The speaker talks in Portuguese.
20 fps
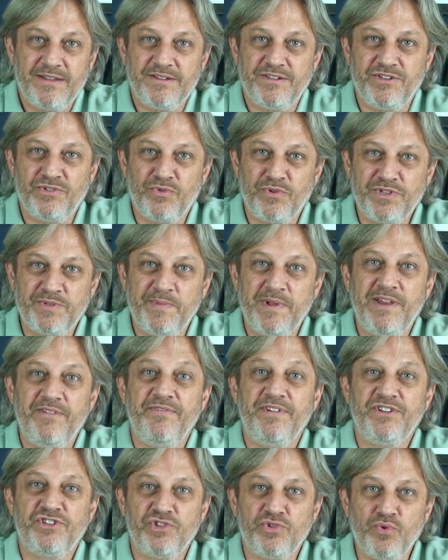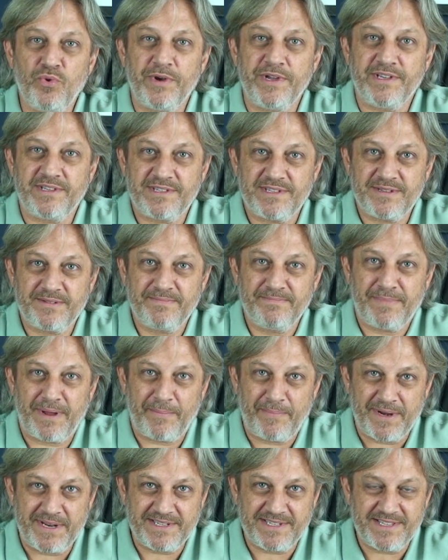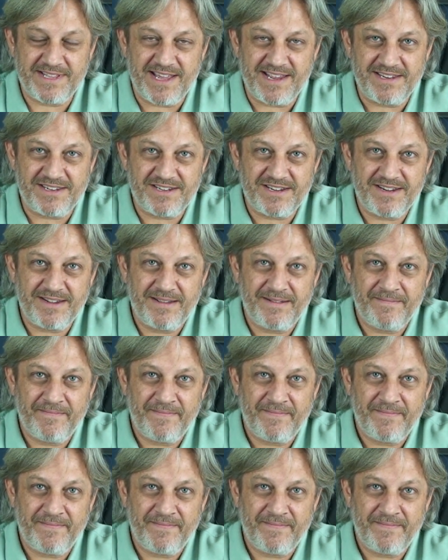de 2022 para presidente.